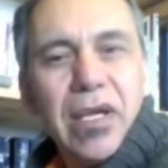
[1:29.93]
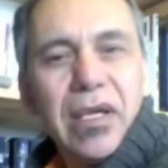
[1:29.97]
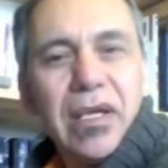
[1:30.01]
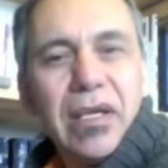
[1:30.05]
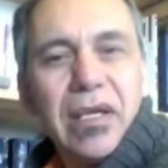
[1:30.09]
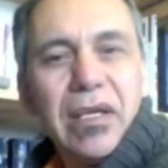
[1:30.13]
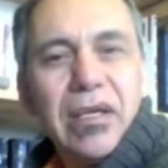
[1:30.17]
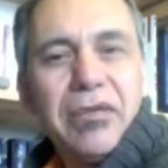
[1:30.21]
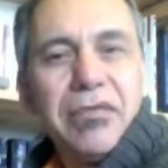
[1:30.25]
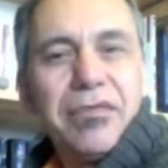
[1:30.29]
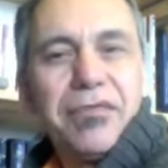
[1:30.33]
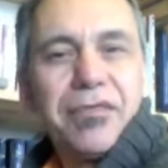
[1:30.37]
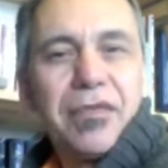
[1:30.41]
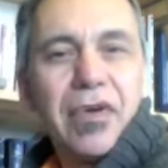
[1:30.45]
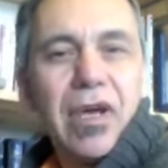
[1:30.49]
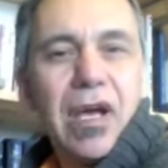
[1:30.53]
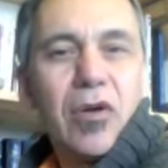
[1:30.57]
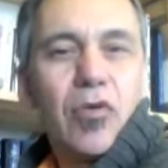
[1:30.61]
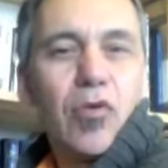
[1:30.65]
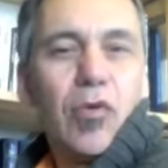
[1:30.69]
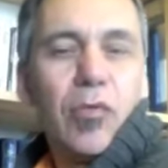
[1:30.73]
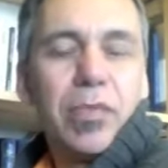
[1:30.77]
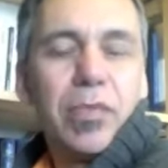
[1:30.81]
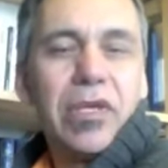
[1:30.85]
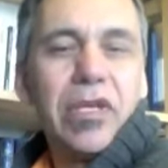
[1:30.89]
et
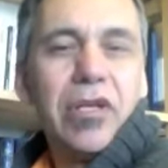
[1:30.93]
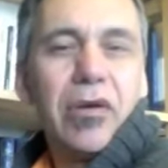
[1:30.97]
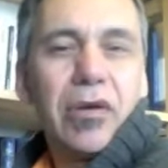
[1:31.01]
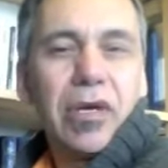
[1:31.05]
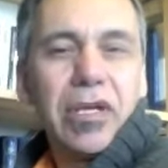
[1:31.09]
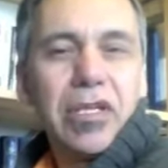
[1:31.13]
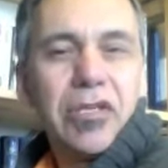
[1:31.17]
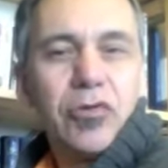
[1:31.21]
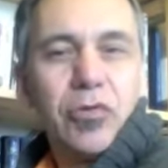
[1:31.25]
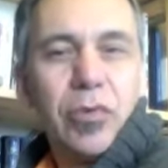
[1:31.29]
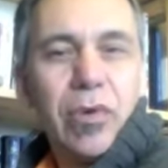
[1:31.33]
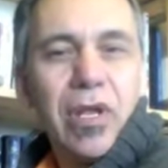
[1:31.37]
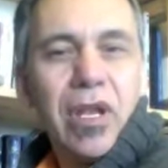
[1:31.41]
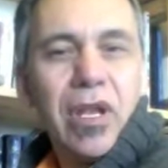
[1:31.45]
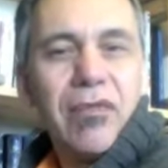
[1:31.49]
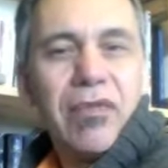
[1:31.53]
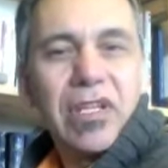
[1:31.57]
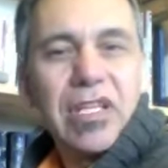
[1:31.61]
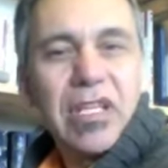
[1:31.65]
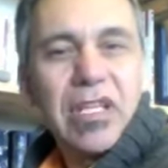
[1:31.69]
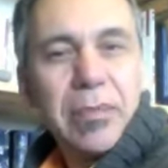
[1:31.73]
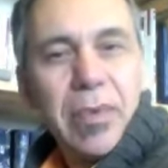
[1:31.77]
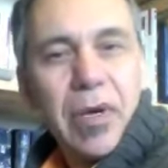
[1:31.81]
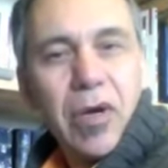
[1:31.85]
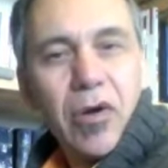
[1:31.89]
accomplit un rituel avec
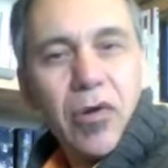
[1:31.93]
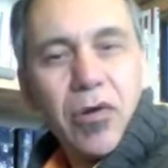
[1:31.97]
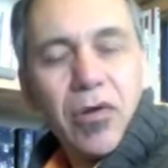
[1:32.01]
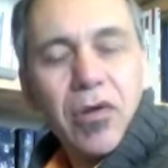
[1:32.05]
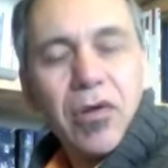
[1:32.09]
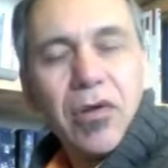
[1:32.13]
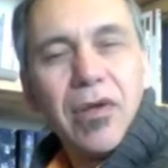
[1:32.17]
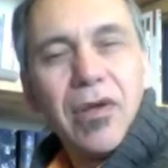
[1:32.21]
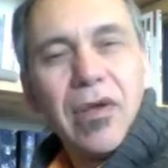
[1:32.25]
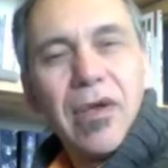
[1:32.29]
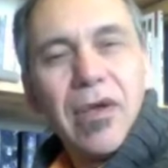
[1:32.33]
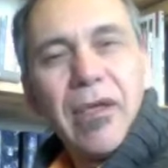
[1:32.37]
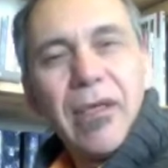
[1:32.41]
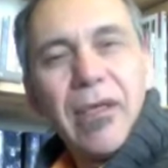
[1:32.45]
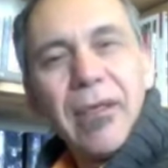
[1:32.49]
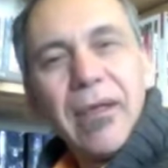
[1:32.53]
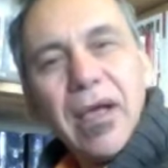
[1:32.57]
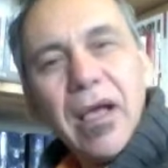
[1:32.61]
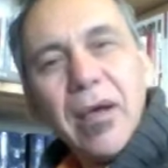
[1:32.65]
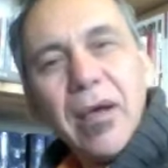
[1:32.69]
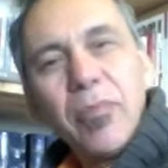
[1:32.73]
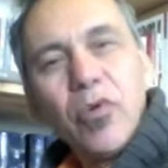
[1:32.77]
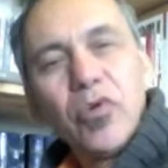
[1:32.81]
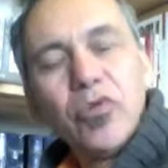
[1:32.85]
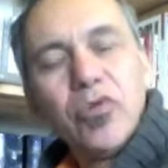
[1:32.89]
des paroles
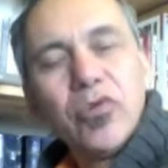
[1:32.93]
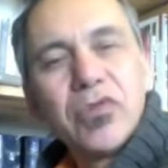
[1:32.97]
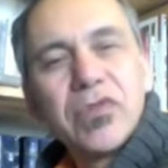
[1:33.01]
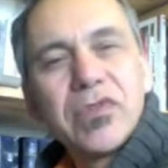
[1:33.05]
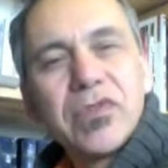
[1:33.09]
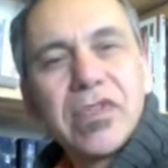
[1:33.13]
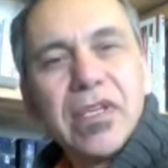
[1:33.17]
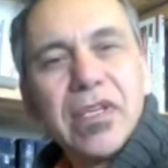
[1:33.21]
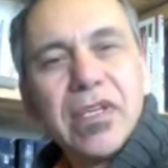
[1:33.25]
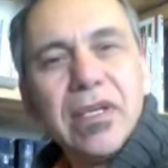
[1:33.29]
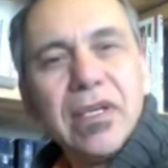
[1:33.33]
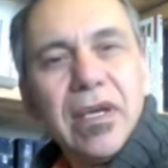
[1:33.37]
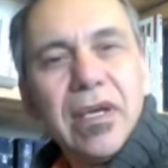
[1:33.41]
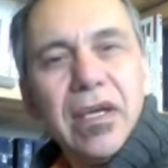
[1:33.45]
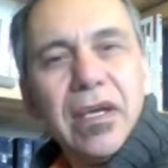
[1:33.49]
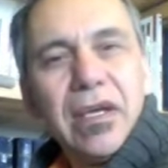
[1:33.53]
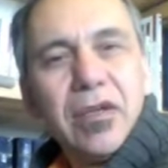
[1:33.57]
à prononcer,